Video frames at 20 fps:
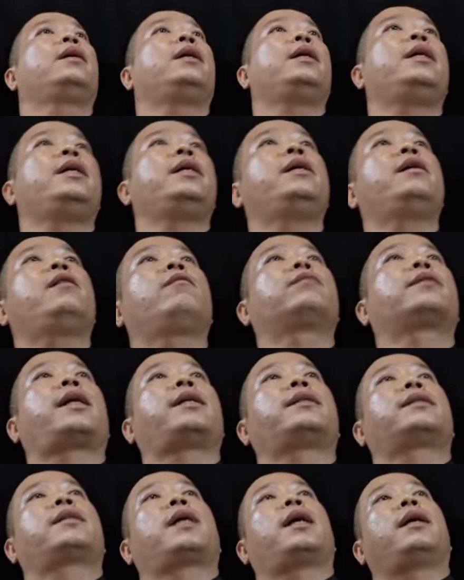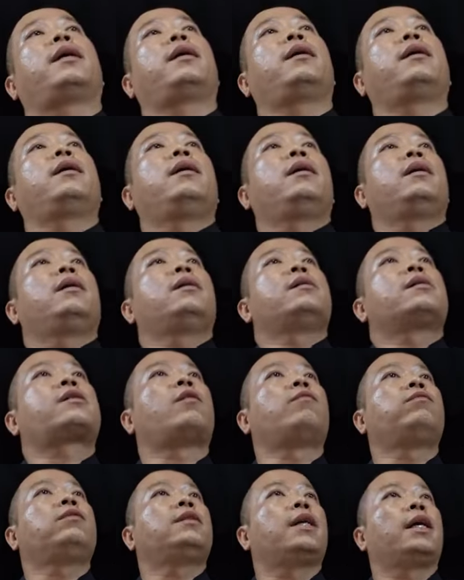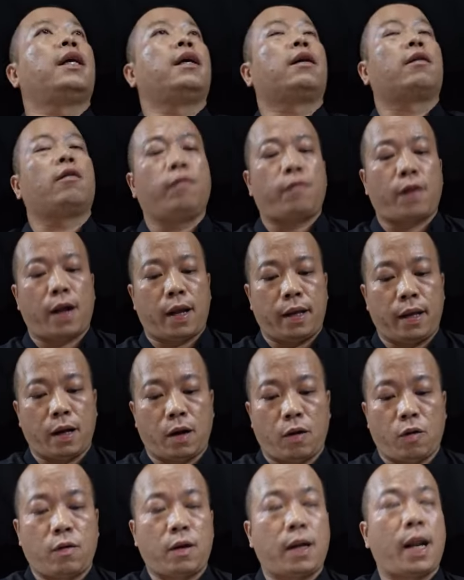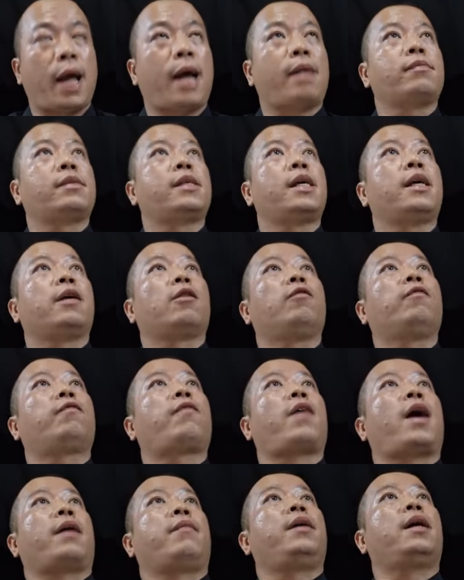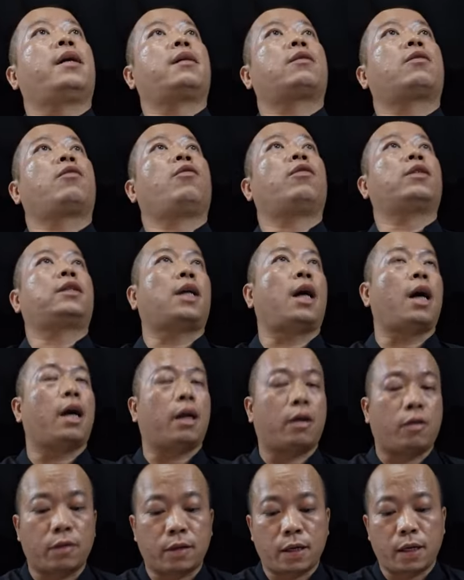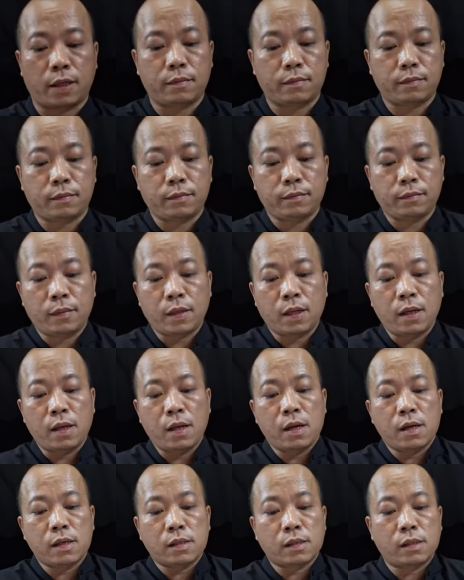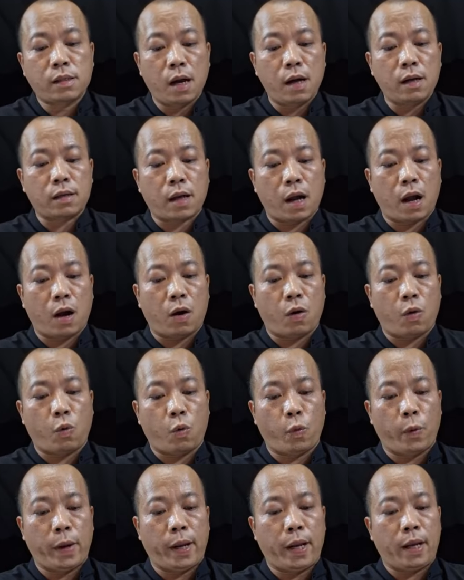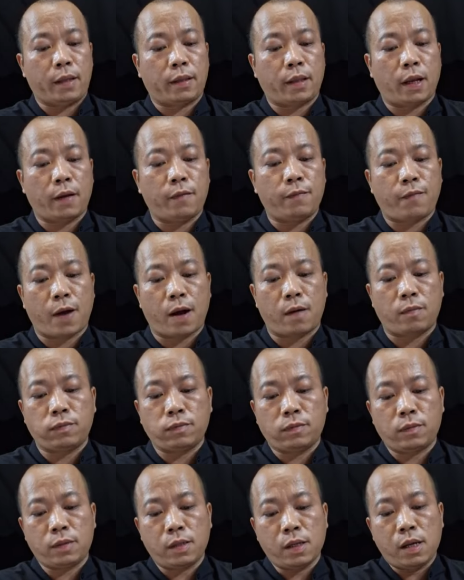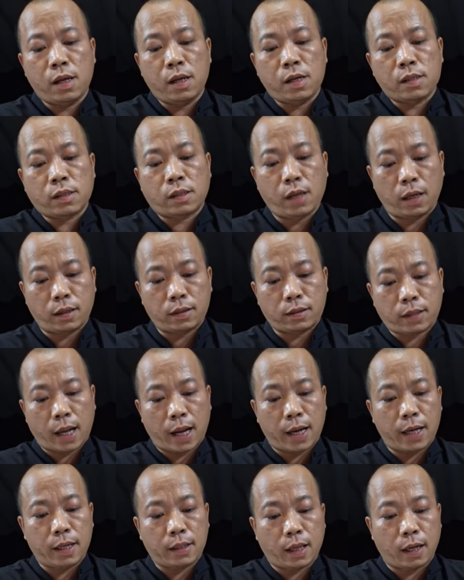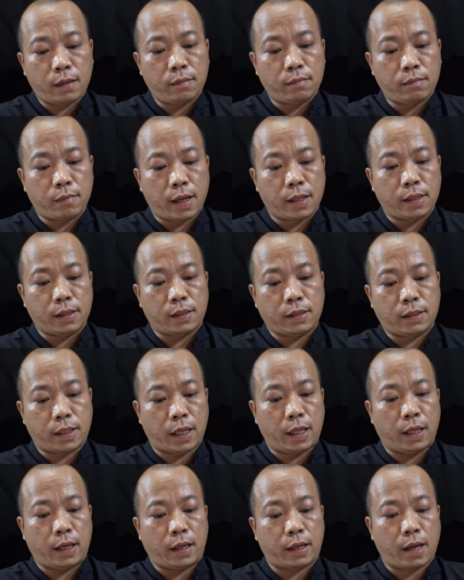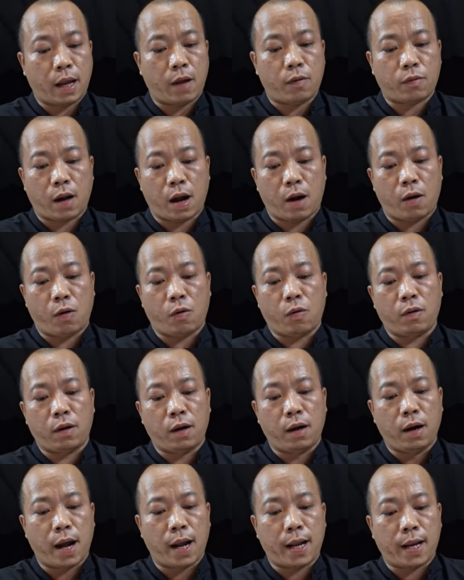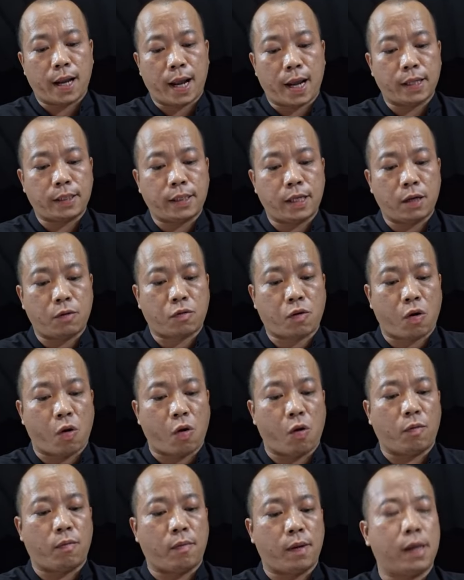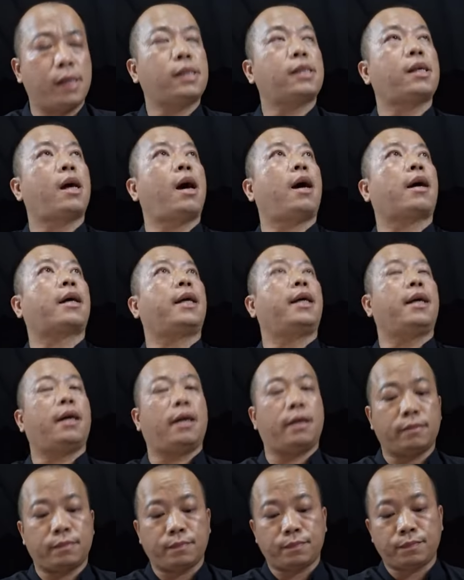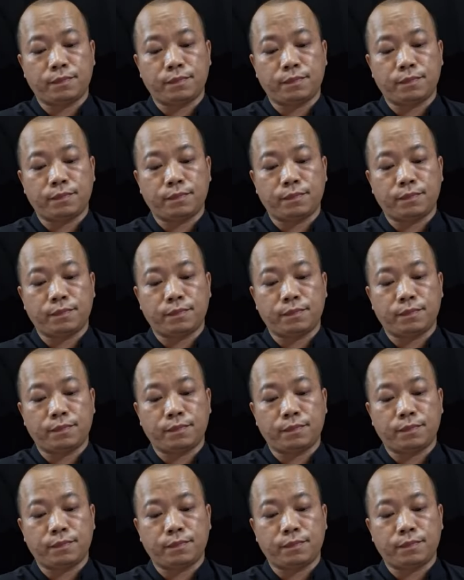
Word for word: ý ông dặn dạy sống gì cũng phải hiểu làm gì cũng phải biết có trời có đất dương cầu ủy tân phong sức tay thân mình chỉ kêu cầu người lay chịu khổ mới sợ kia